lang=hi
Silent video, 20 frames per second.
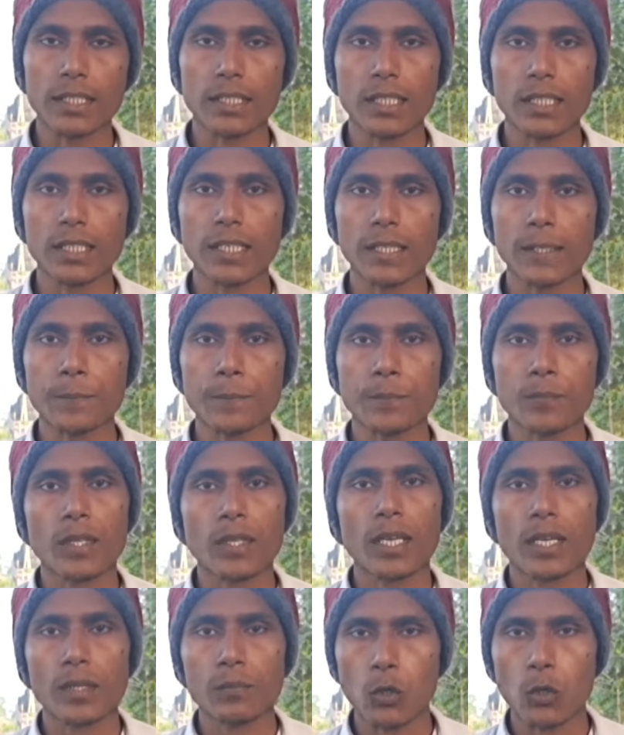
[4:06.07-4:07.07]
है कि ठीक है
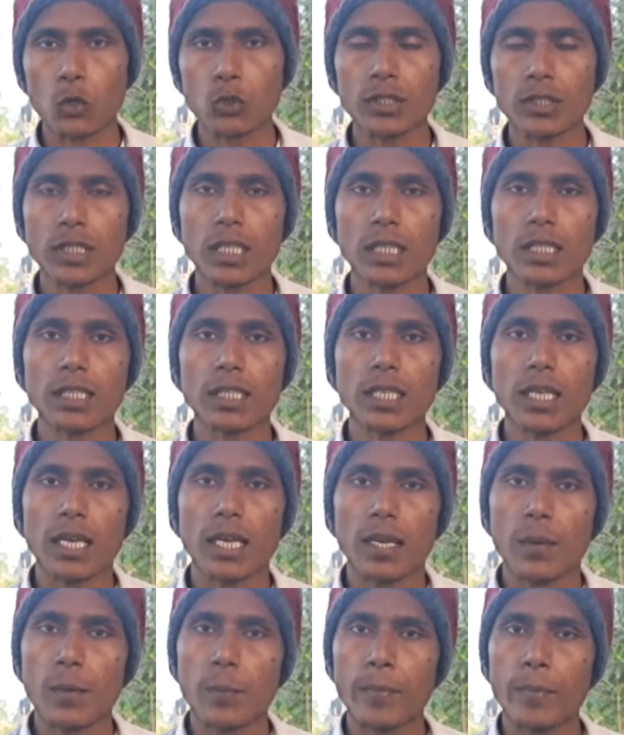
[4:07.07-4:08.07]
बहुत ही जल्द
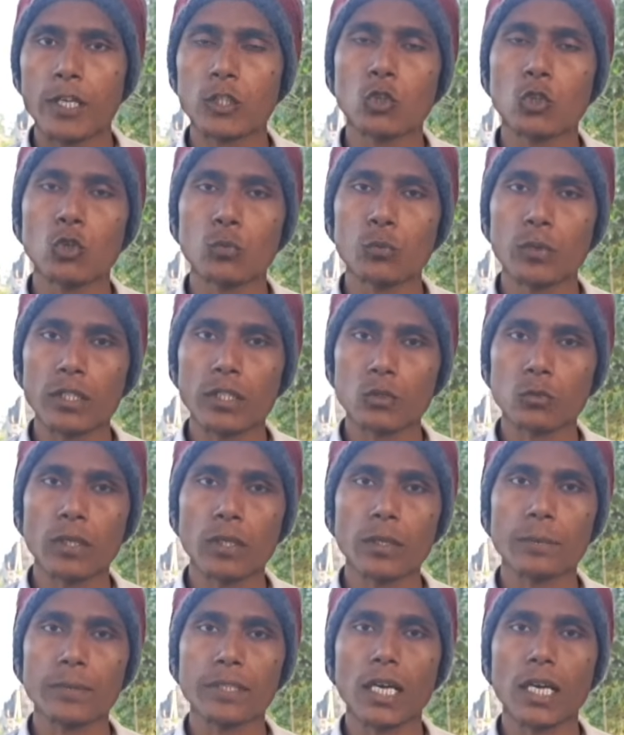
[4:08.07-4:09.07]
मैं जो हूँ वह तो
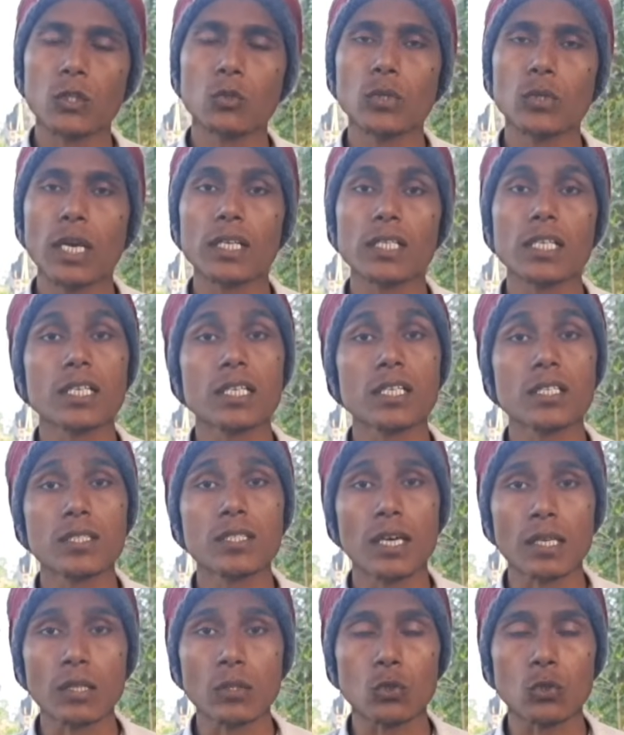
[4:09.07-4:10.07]
वह बता दूंगा कि किस
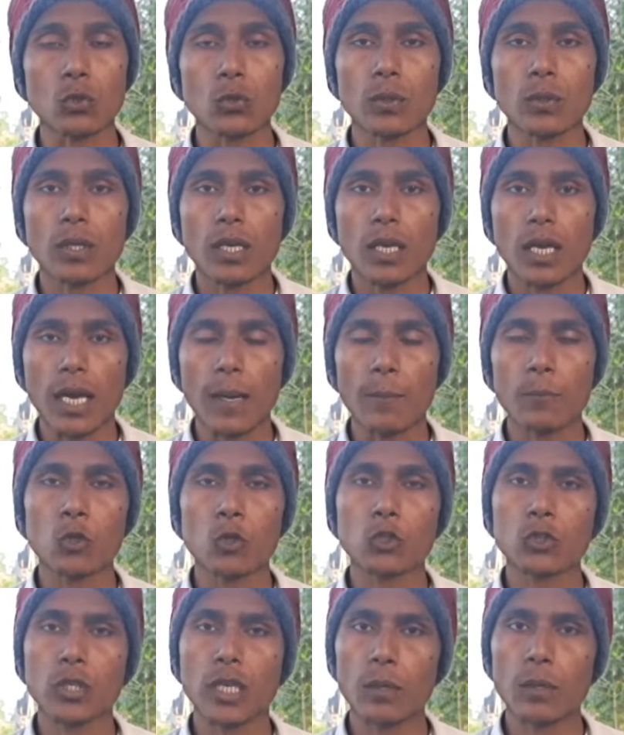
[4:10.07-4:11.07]
तारीख को हम
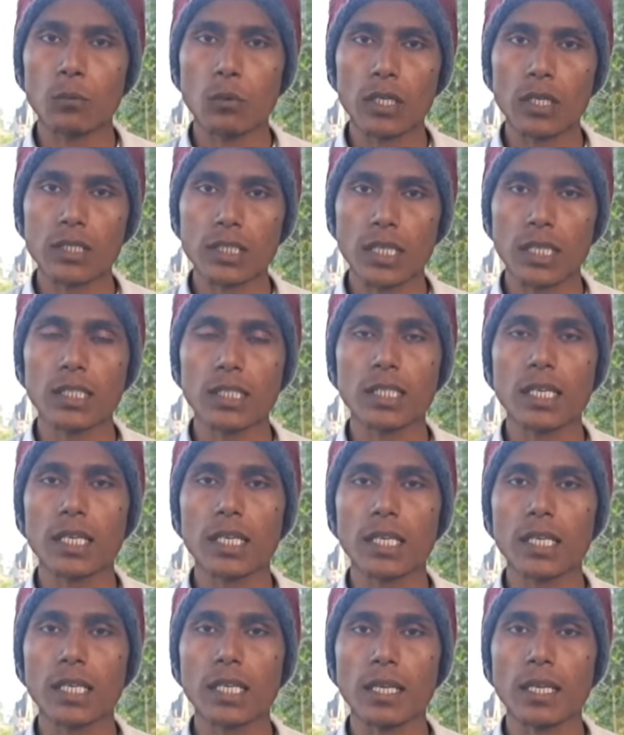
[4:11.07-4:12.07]
लोग जो है वह शादी
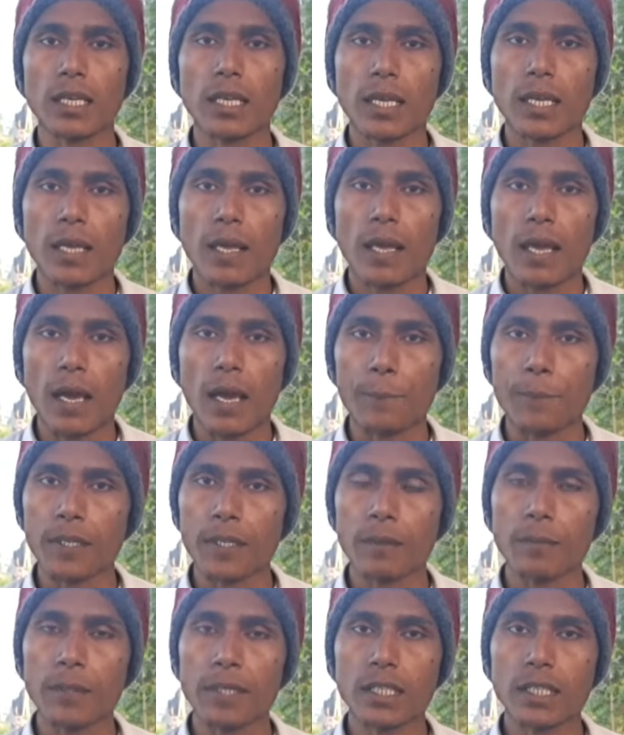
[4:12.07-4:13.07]
करेंगे
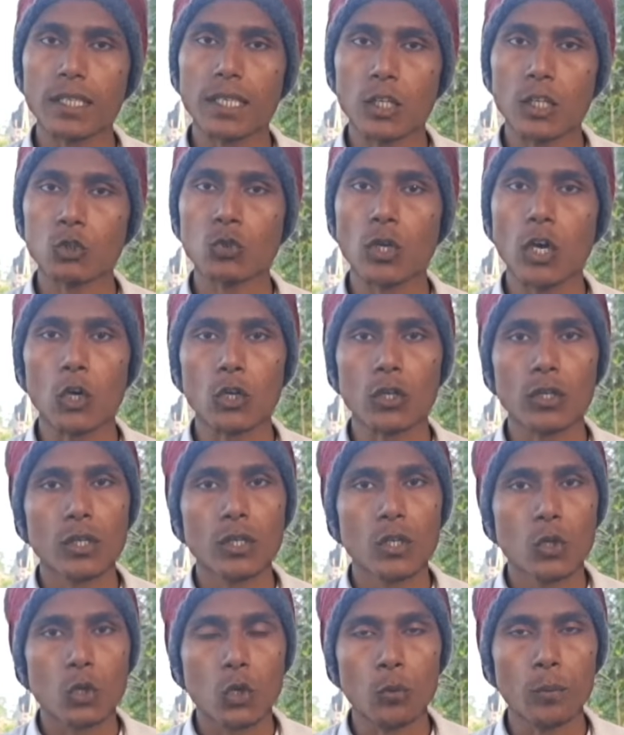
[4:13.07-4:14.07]
अपने बेटे राजू और
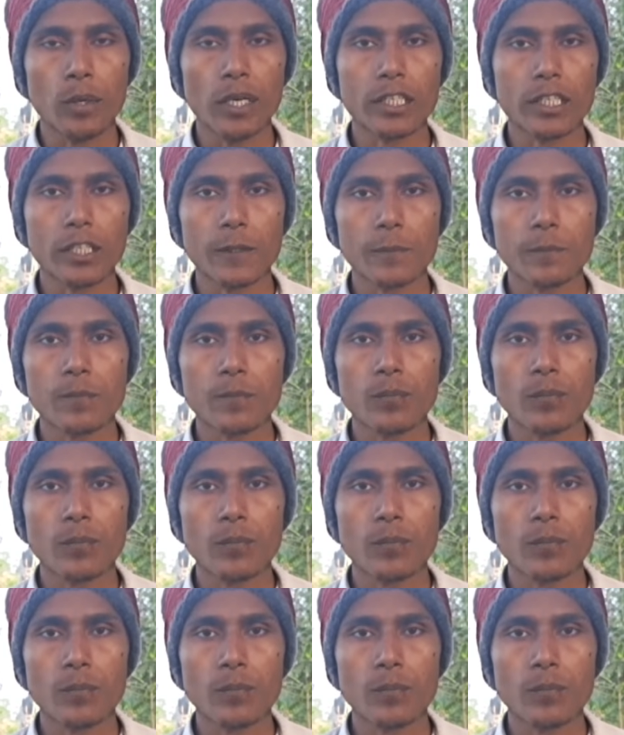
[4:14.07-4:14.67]
कोमल की